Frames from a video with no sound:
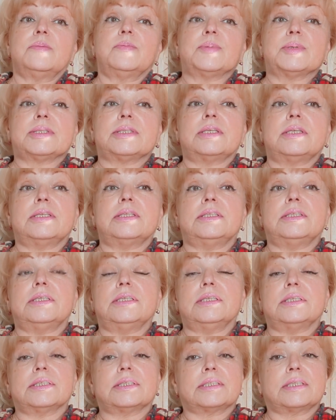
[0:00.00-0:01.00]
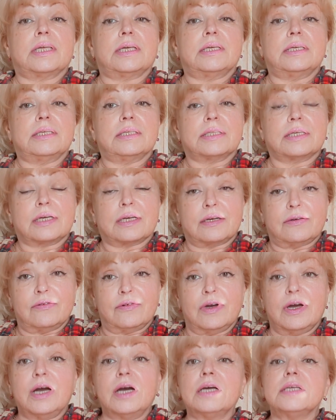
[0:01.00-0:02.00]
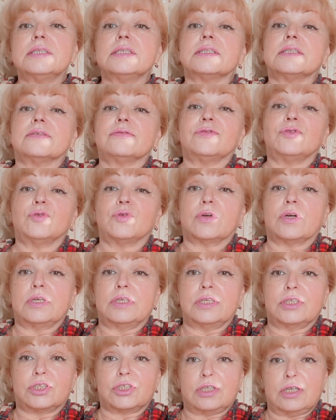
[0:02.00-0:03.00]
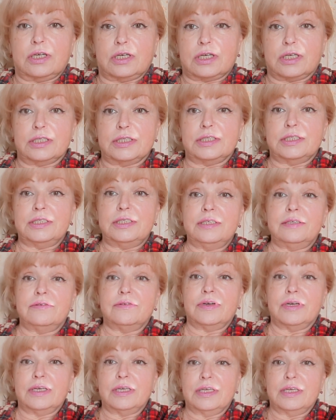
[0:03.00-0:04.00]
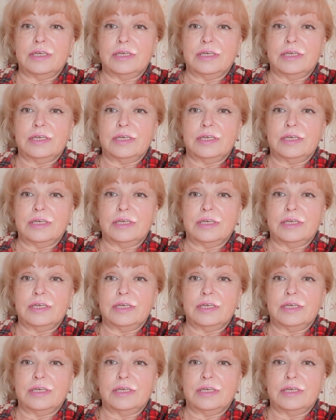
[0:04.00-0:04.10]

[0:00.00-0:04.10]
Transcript: посредине стоит кровать, это все, конечно, красиво.